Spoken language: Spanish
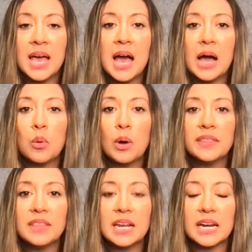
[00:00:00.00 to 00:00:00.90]

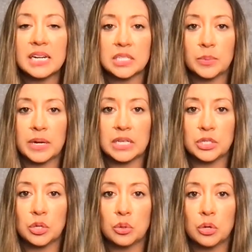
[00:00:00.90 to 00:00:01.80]
aguante la
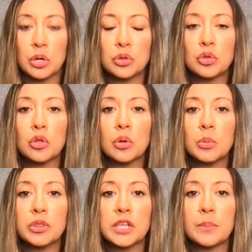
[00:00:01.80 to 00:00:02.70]
respiración todo el
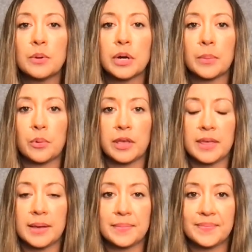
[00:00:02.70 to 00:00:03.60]
tiempo que
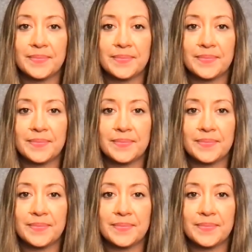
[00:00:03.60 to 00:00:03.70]
pueda.